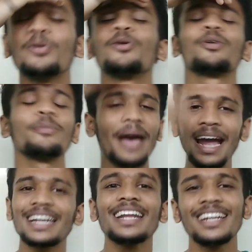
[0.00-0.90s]
இப்போ ஒரு
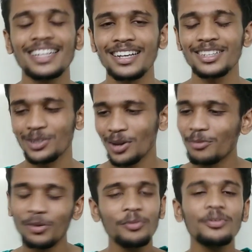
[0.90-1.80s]
மேட்ரே தாங்க
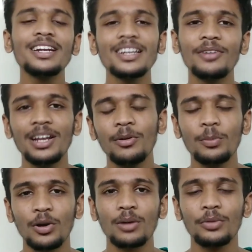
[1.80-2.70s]
சொல்லலாம் அப்போ வீட்டுக்கு
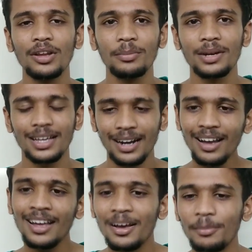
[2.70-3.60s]
வெளியவே போக முடியாமல்
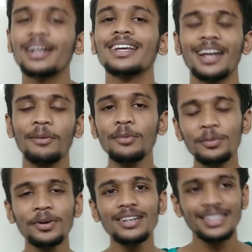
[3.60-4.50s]
இருக்கிறான் பட் நம்ம
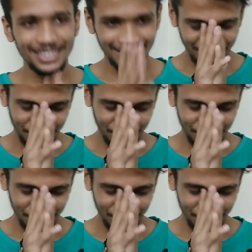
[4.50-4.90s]
இப்போ இந்த